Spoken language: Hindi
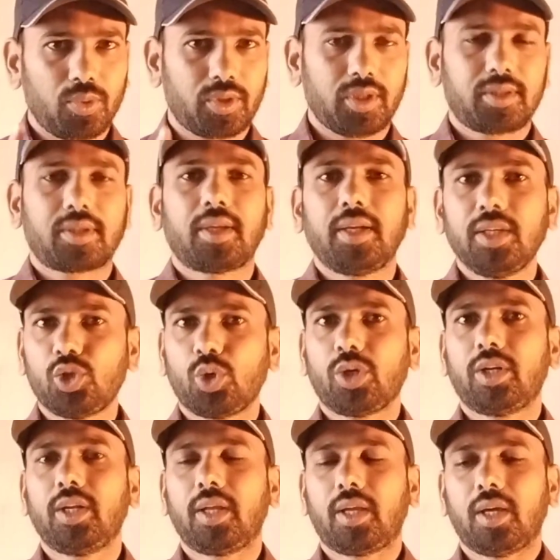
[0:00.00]
उसका
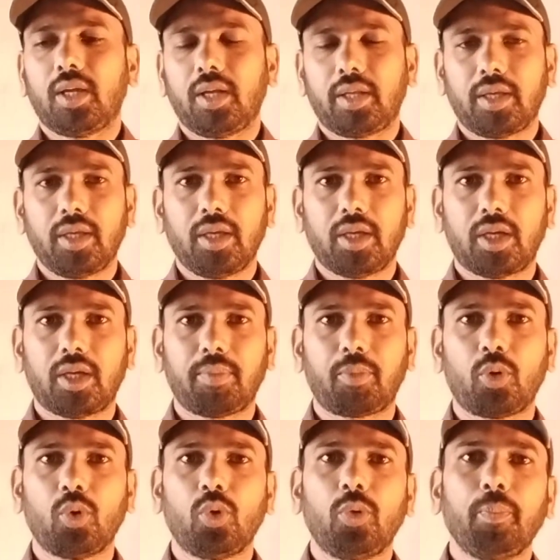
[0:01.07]
स्क्रीनशॉट निकाल के
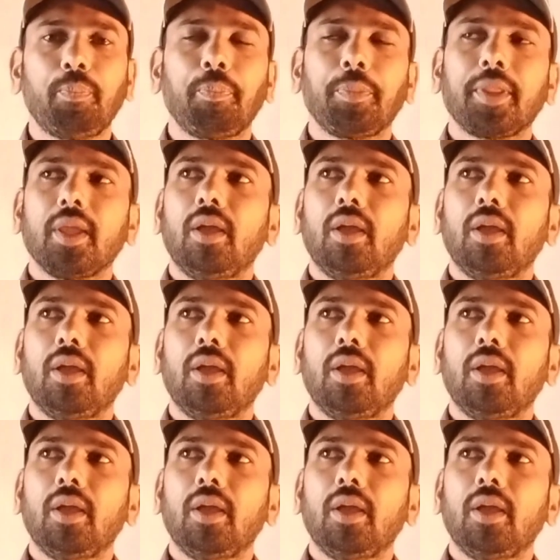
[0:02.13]
आपको